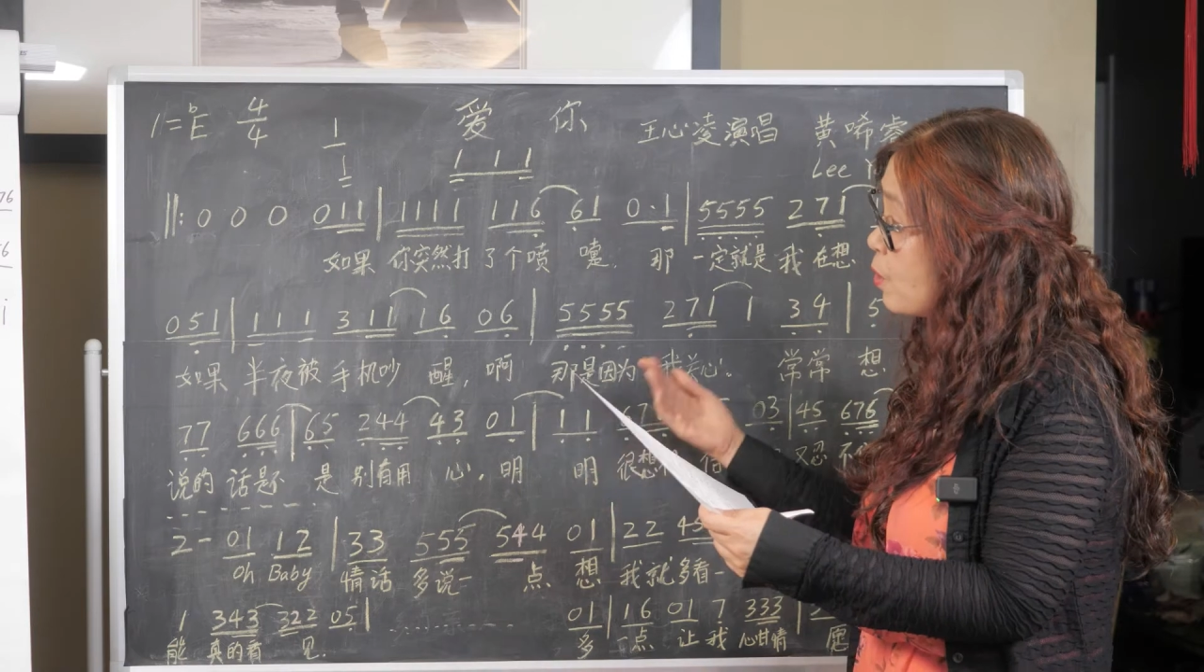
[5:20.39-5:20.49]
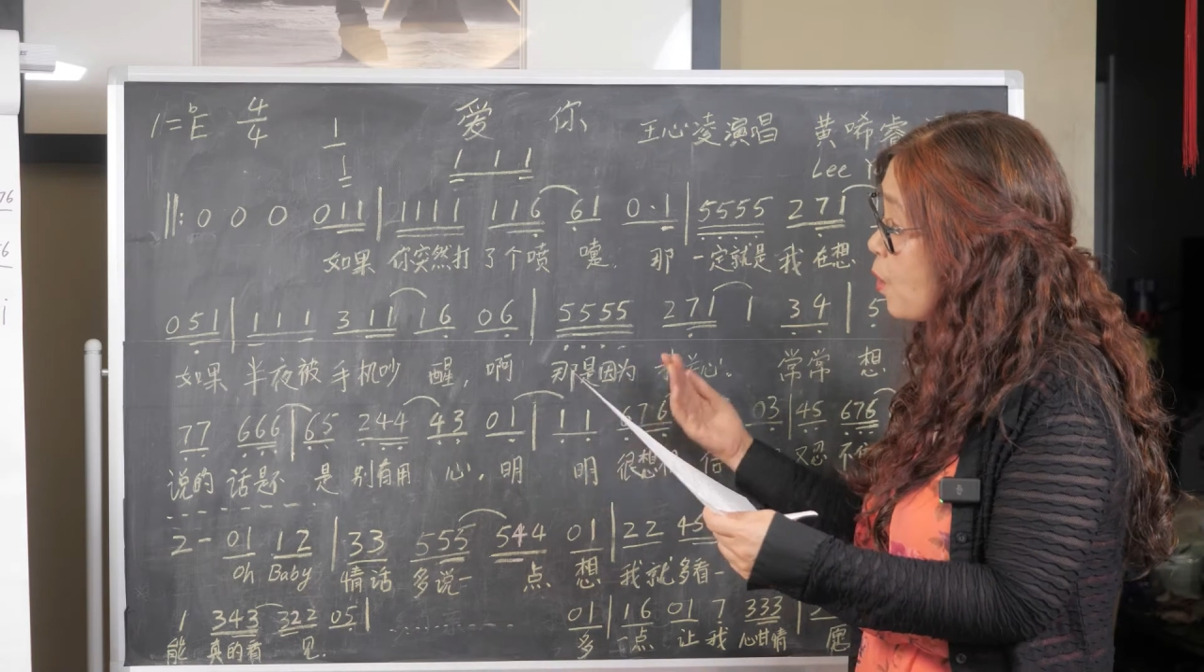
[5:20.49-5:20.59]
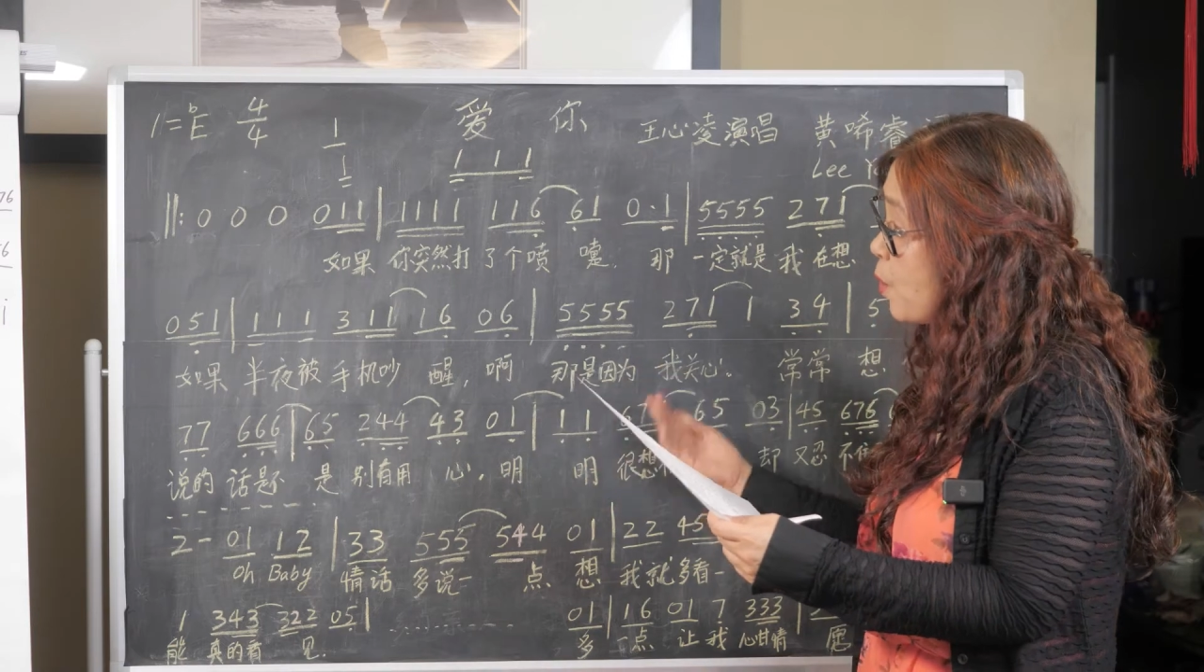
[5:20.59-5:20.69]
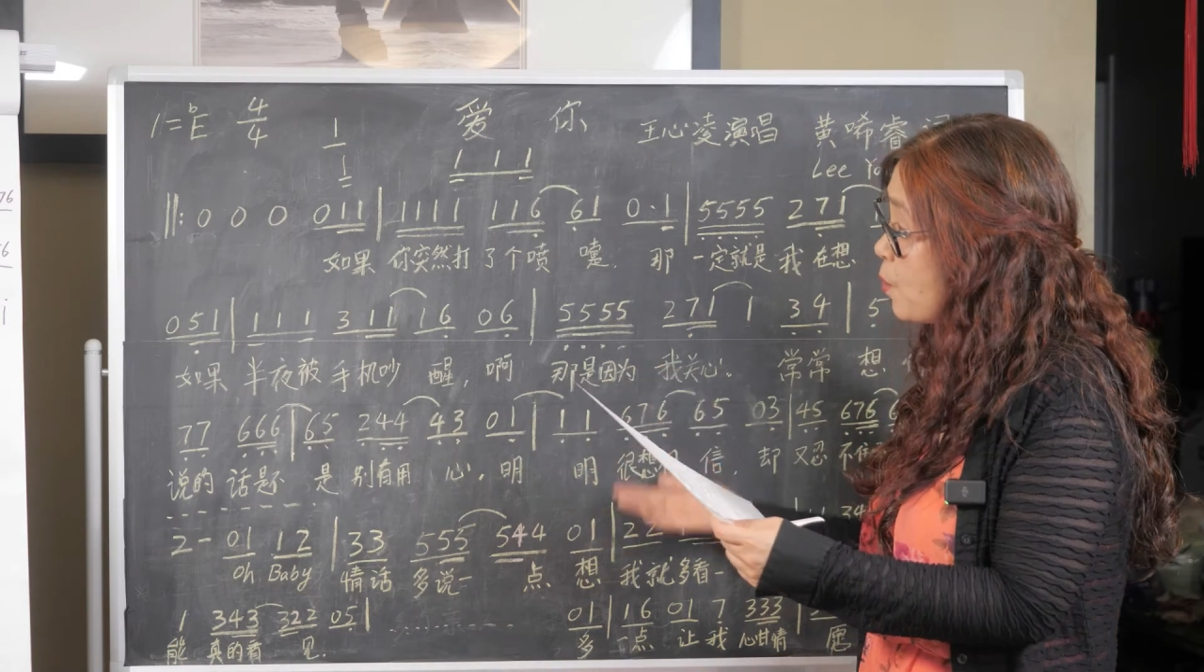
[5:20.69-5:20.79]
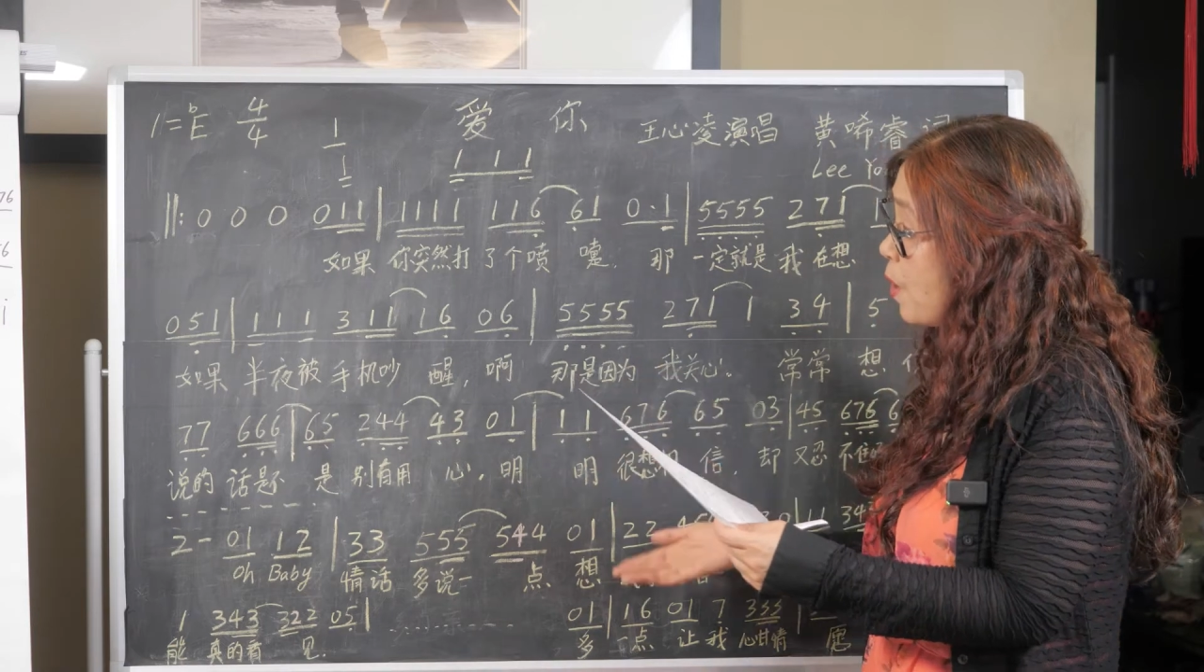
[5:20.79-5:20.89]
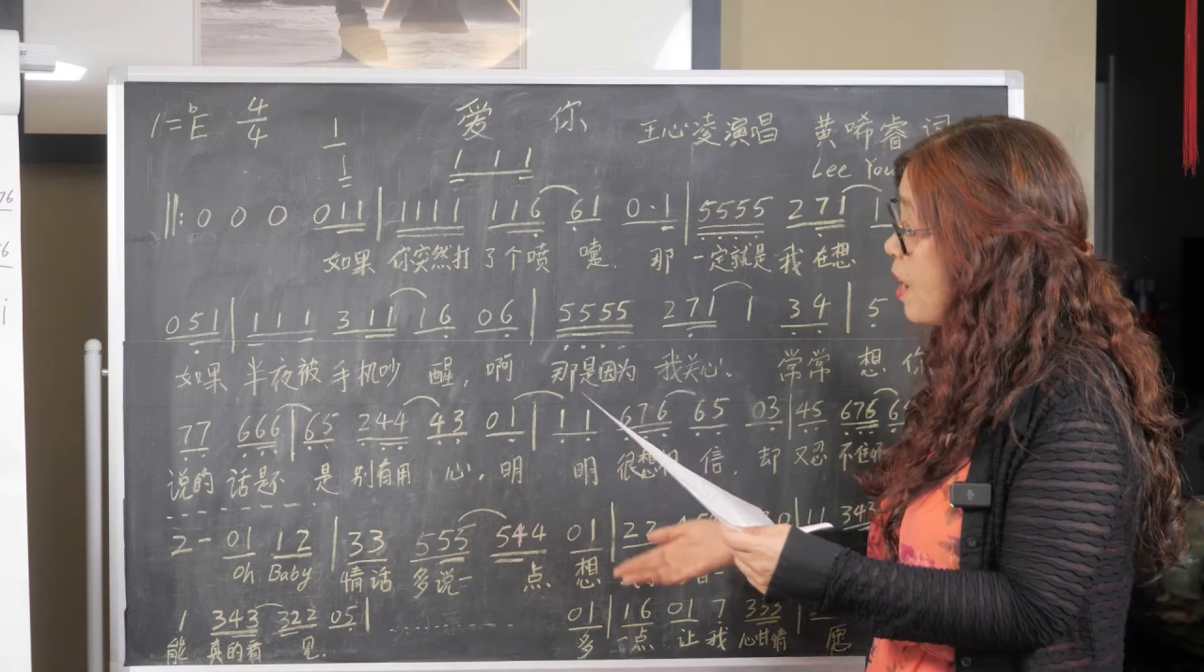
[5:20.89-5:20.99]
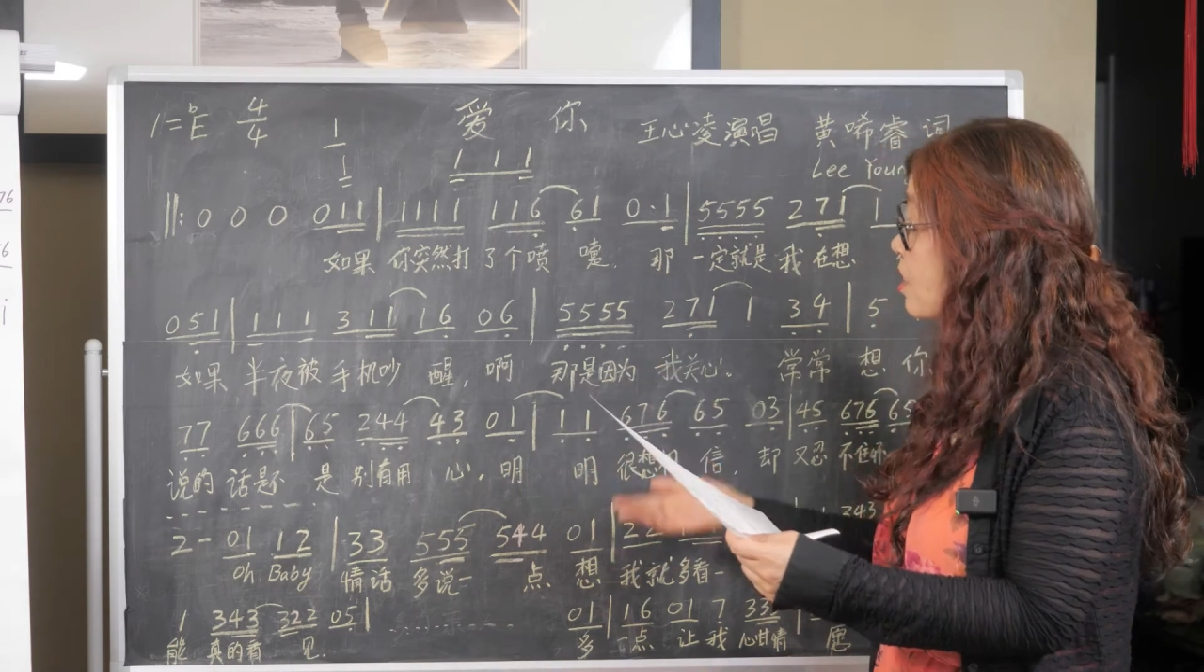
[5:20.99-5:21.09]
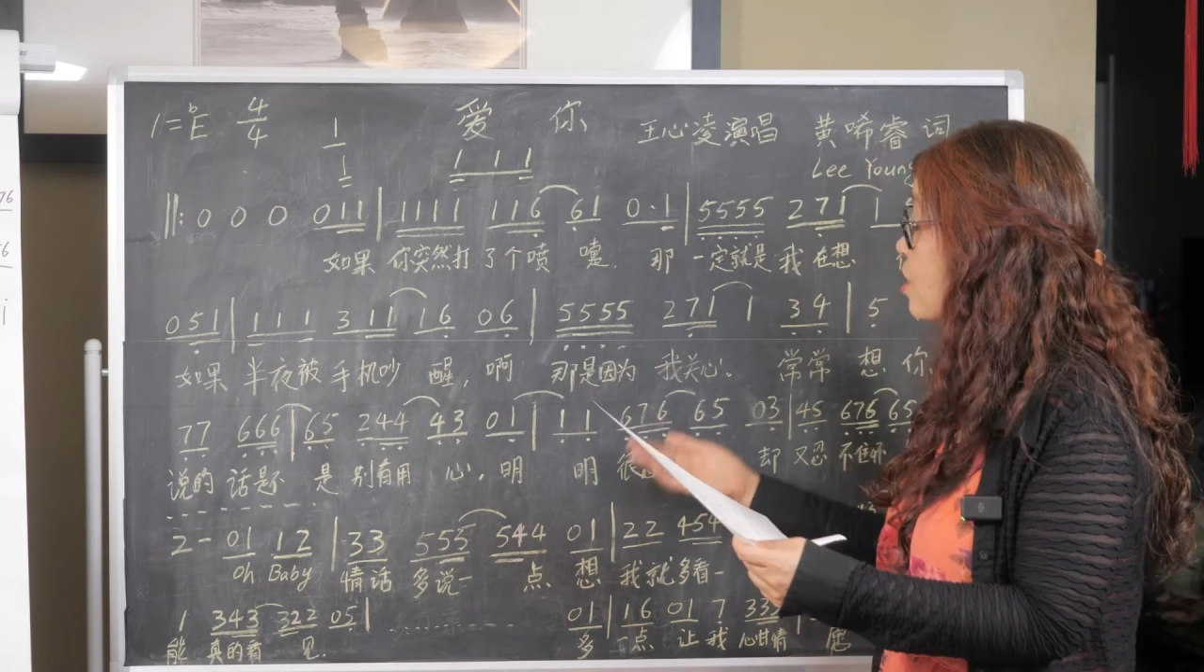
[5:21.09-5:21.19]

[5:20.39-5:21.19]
有我